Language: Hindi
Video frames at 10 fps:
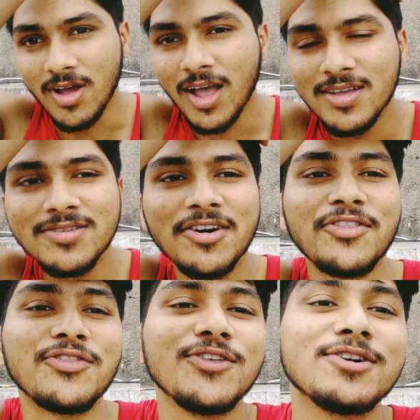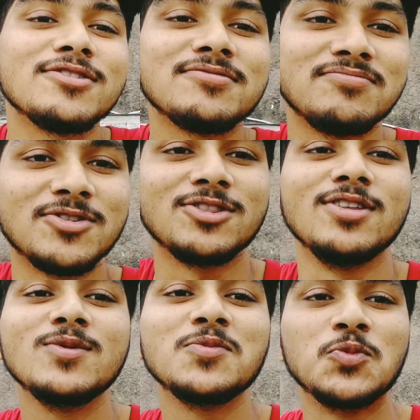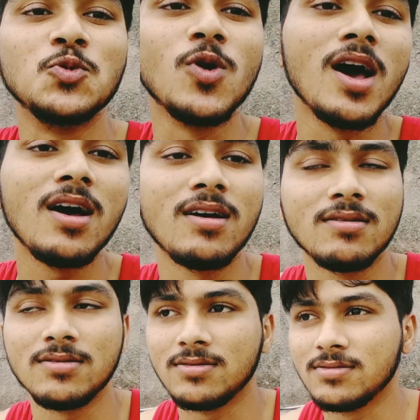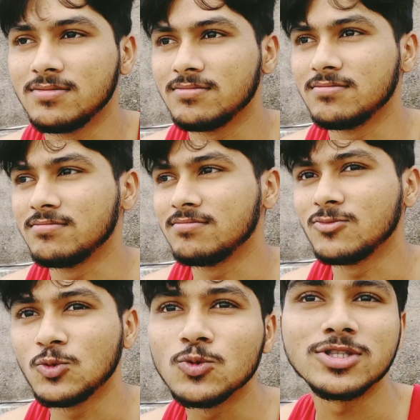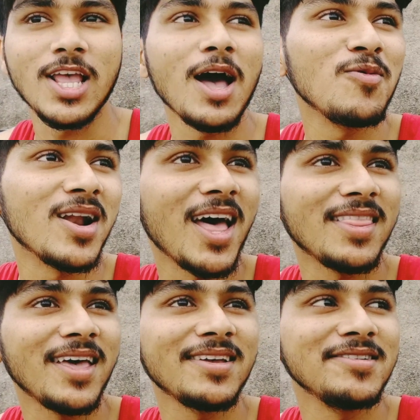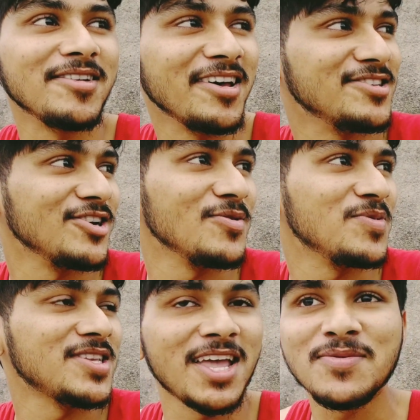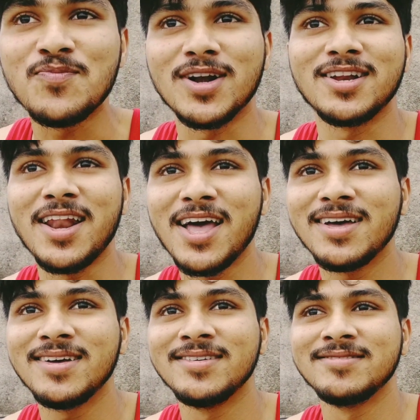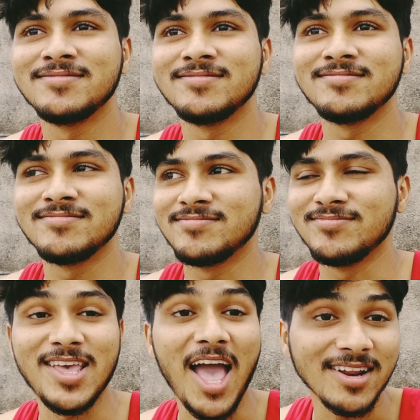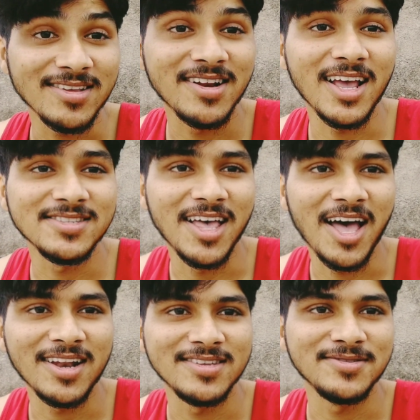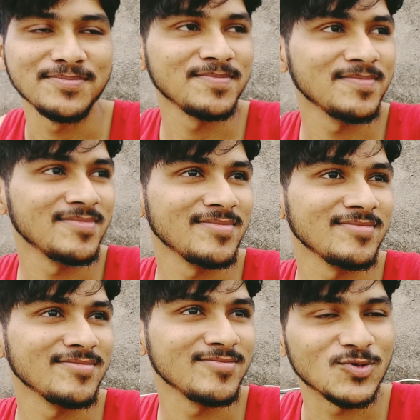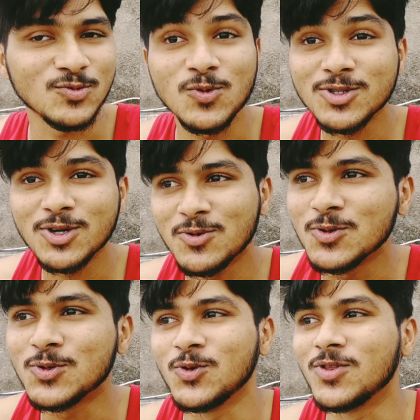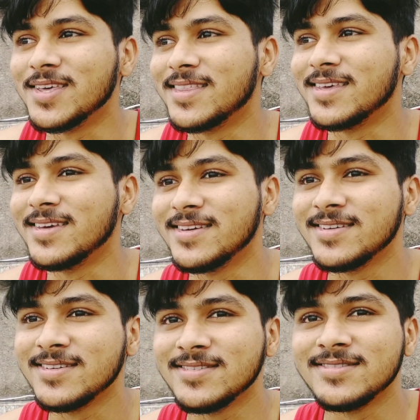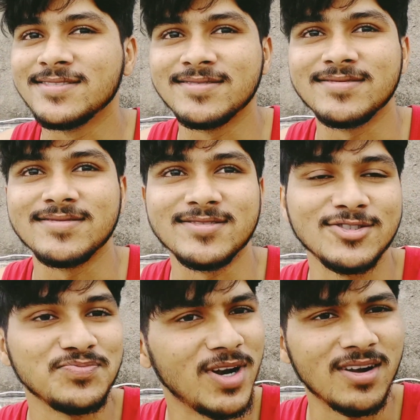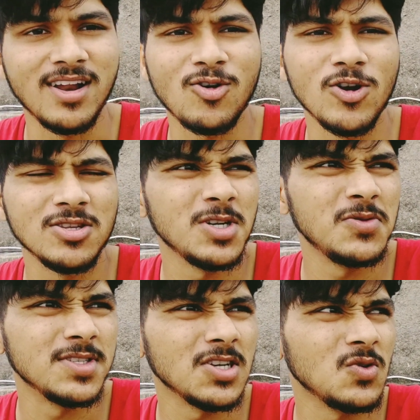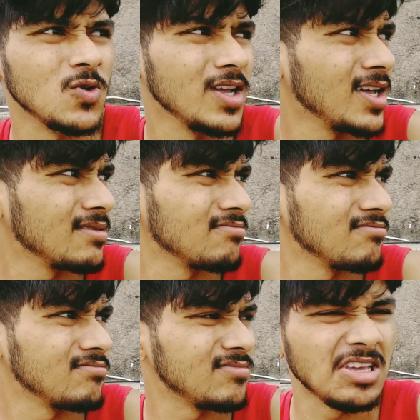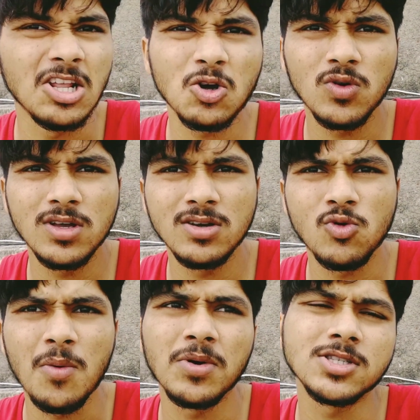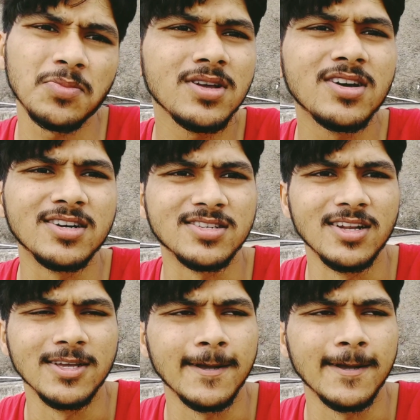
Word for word: आई अंदर मतलब पूरा उत्साह रहा था कि नए जगह पे जाएंगे पटना बिहार की राजधानी सोचकर खुश होते थे पटना कॉलेज में एडमिशन हो गया तेरह को ही हम वापस अपने घर चले गए